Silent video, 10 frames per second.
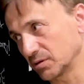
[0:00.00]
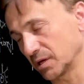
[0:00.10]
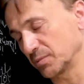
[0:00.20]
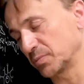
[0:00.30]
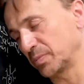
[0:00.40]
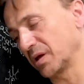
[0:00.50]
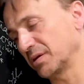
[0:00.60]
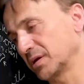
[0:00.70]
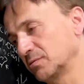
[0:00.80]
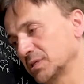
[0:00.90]
Ya mis
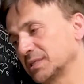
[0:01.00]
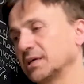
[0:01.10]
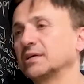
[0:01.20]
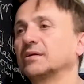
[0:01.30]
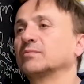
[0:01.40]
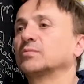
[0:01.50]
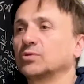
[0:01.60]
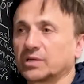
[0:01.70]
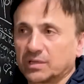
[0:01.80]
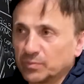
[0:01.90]
padres no están,
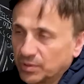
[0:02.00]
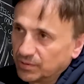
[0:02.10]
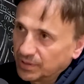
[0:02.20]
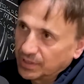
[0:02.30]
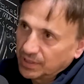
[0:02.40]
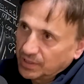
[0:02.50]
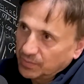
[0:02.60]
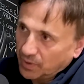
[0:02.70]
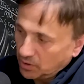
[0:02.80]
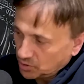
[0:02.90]
por ejemplo,
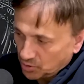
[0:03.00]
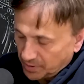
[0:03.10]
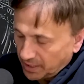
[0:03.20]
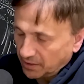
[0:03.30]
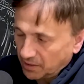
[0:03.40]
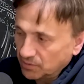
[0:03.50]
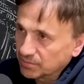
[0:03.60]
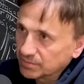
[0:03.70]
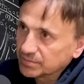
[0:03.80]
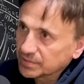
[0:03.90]
pero los hubiera dado,
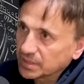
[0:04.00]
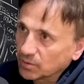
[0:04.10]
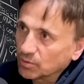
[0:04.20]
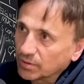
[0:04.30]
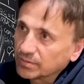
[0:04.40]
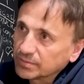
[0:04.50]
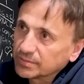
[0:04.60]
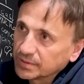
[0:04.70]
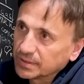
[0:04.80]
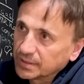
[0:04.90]
seguro.
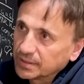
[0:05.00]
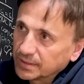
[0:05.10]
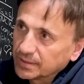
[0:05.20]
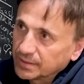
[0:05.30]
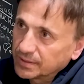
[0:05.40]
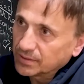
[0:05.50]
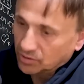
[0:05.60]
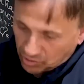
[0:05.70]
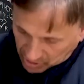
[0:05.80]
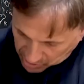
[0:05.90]

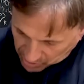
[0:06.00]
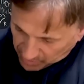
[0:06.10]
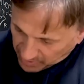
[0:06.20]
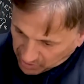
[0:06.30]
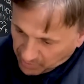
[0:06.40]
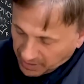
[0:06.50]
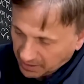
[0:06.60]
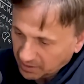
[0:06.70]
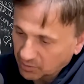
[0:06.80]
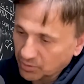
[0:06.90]
Dos años y medio para
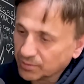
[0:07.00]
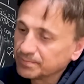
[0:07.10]
cada uno.